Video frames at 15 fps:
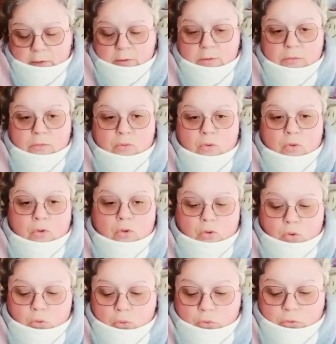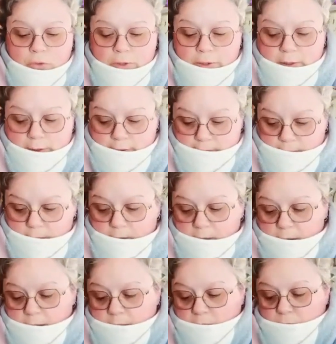vous retrouverez
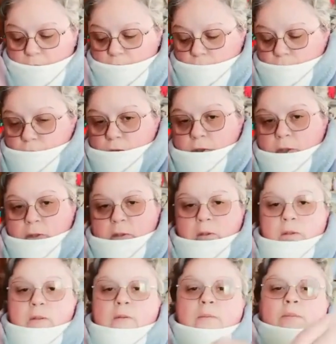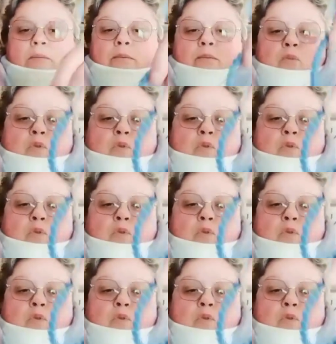donc mon